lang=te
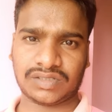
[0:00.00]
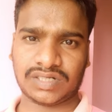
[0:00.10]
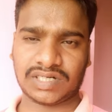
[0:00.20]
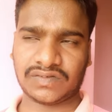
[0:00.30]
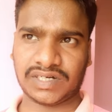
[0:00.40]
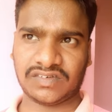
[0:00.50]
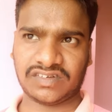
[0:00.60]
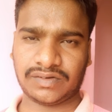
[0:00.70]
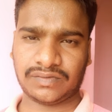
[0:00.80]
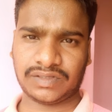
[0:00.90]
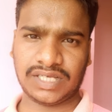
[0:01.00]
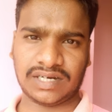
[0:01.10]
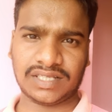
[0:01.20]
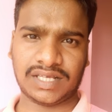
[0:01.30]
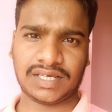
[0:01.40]
అవుతున్నటువంటి
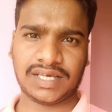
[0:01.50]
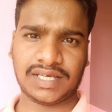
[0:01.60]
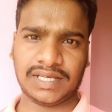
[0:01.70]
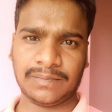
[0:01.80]
విద్యార్థులకి